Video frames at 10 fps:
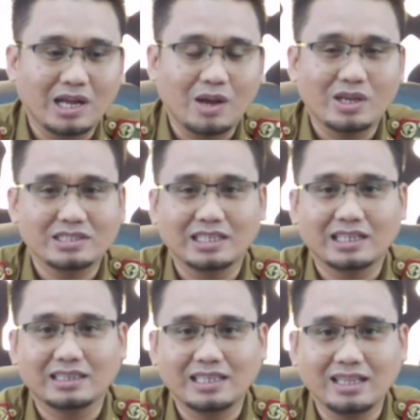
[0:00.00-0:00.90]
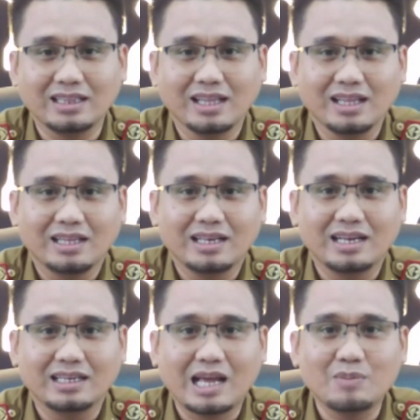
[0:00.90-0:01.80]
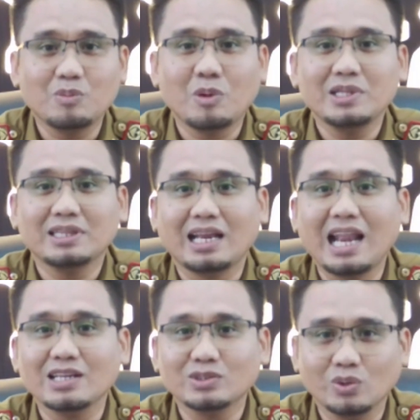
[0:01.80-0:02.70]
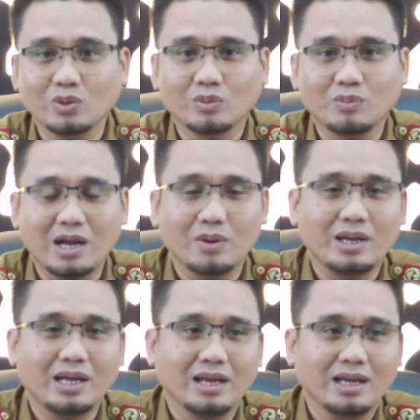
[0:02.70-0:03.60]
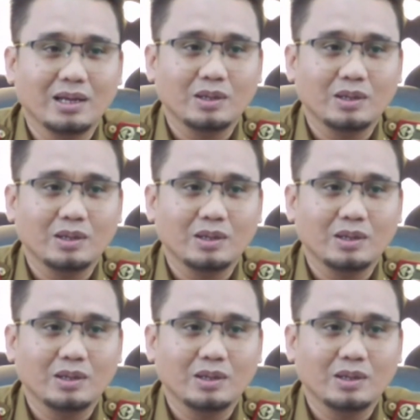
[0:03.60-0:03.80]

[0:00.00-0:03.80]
pengawasan ketat dan kami meminta langsung bahwa